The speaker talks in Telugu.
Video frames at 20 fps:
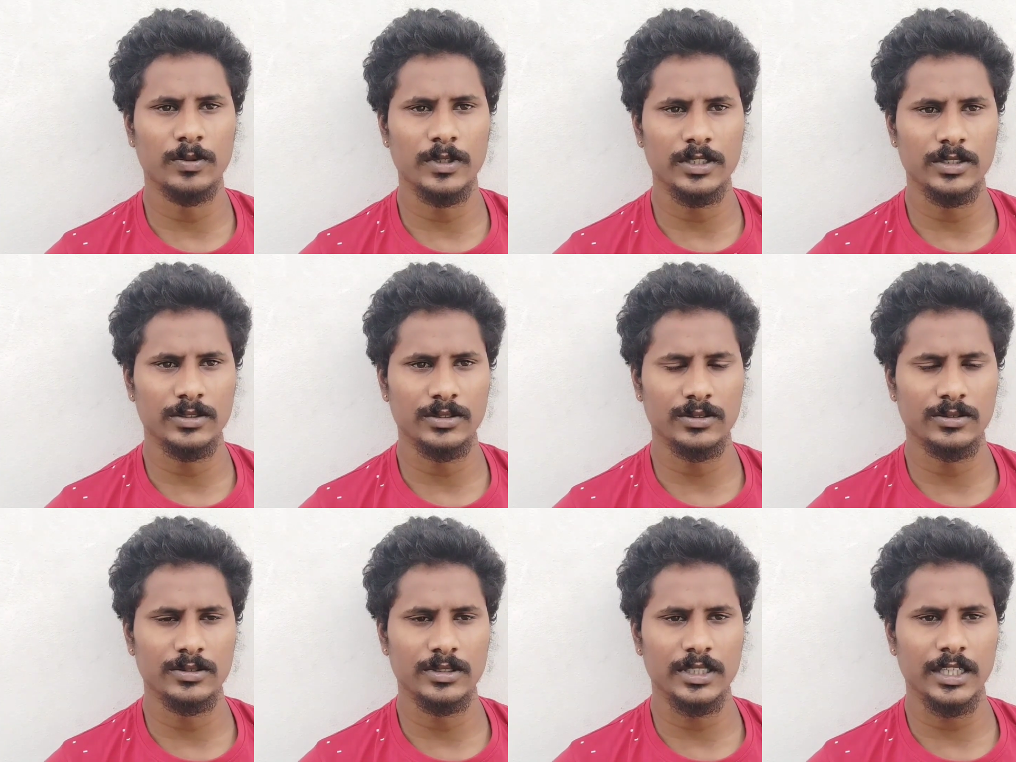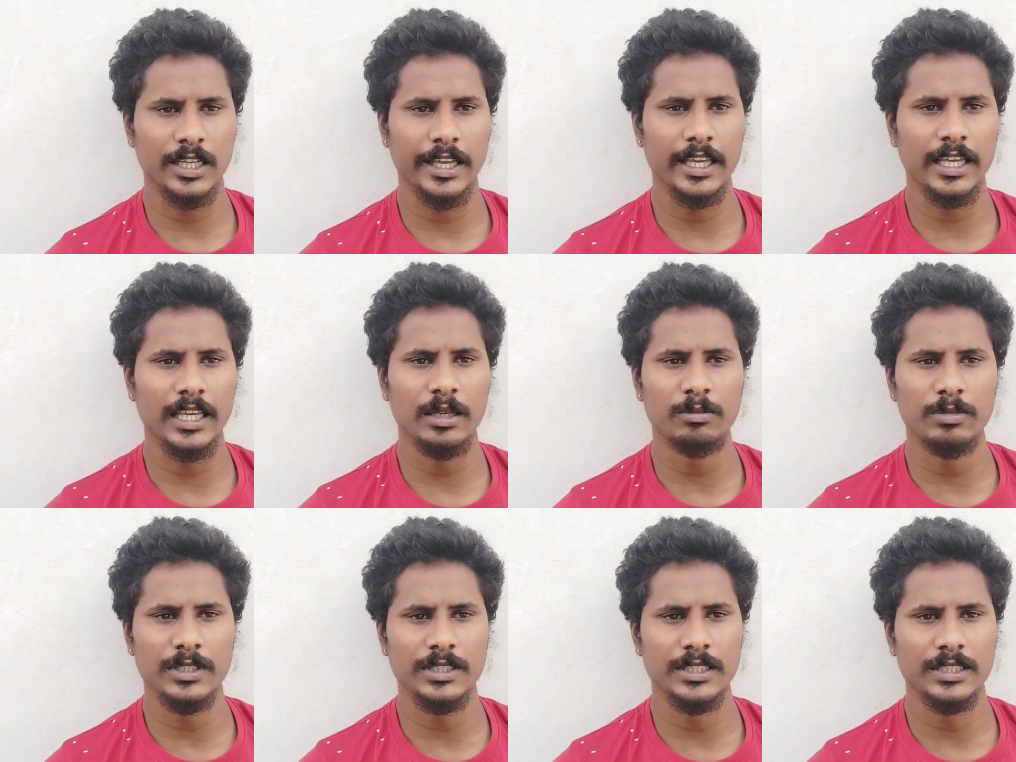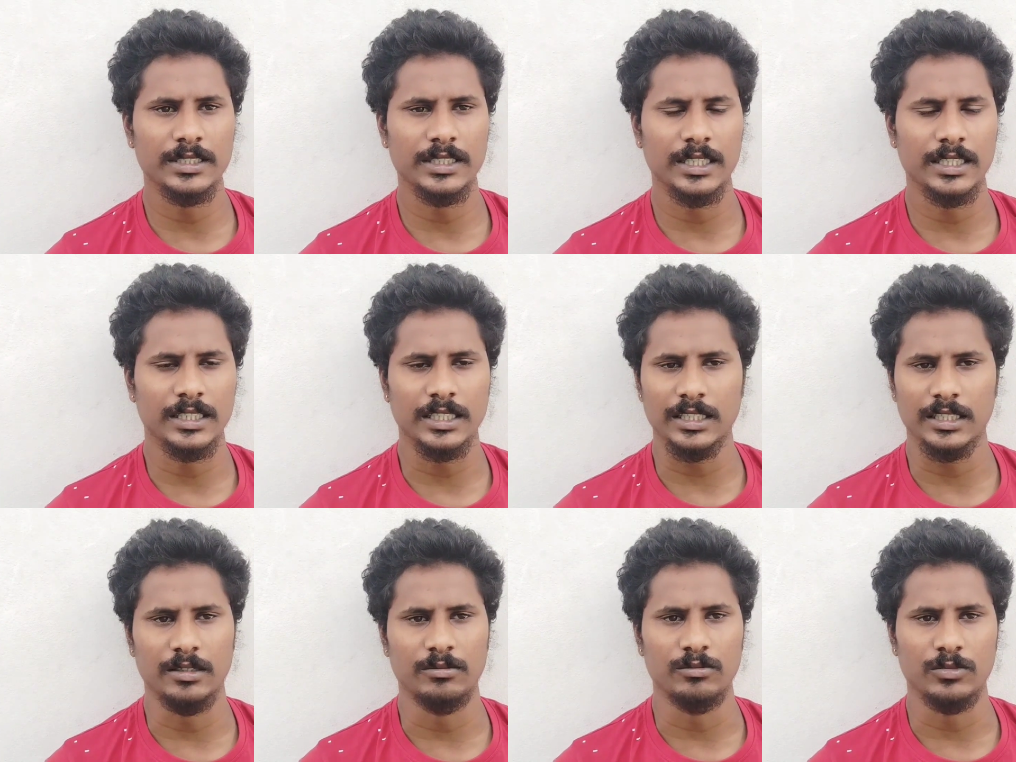లోపల చూసుకుంటే ఈ బిజినెస్కి
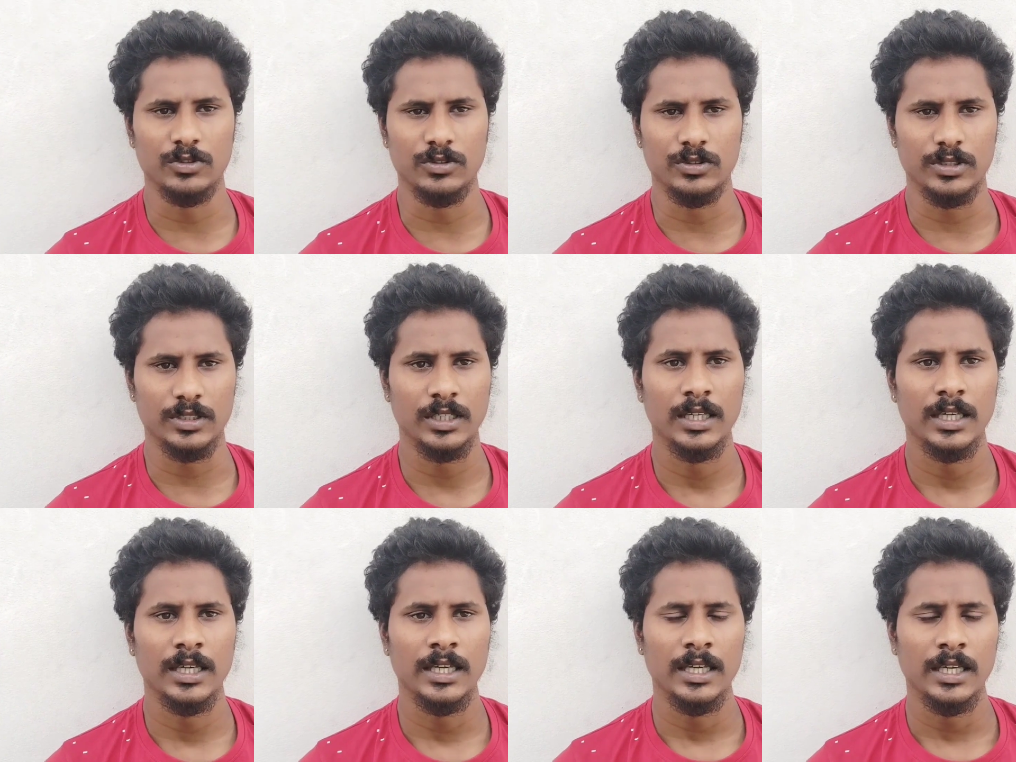అయితే దమ్ము ఉంది